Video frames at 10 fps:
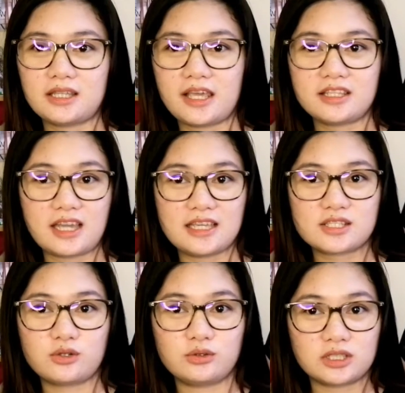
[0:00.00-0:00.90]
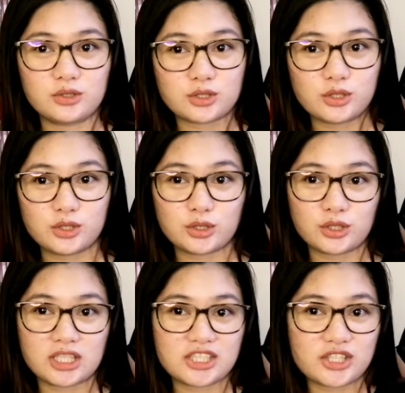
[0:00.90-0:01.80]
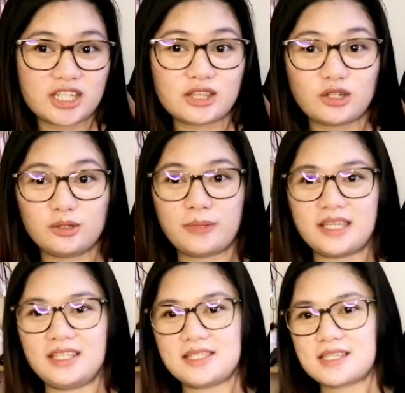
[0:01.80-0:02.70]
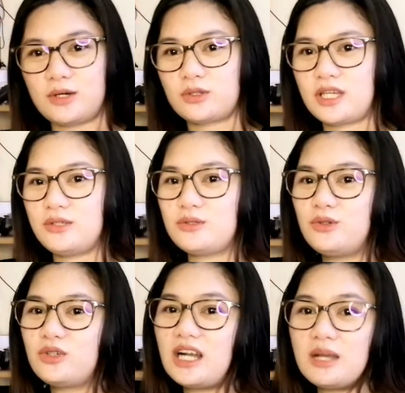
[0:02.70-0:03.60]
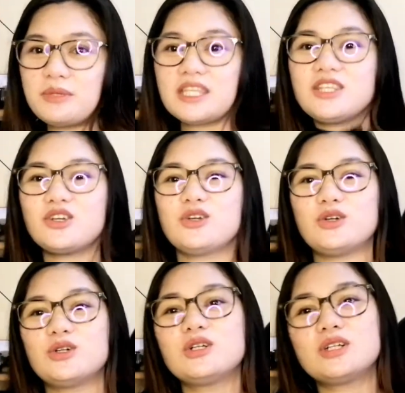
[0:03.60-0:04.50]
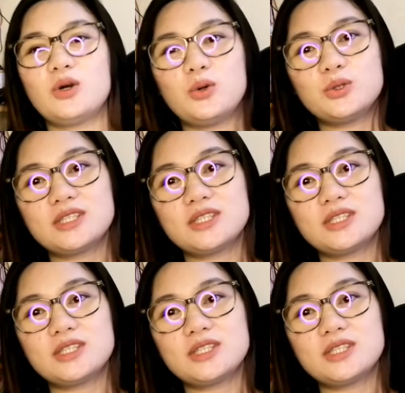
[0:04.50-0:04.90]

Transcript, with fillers: ayun guys, kung gusto nyo tong t-shirt na to, may discount kayo kung gagamitin nyo yung code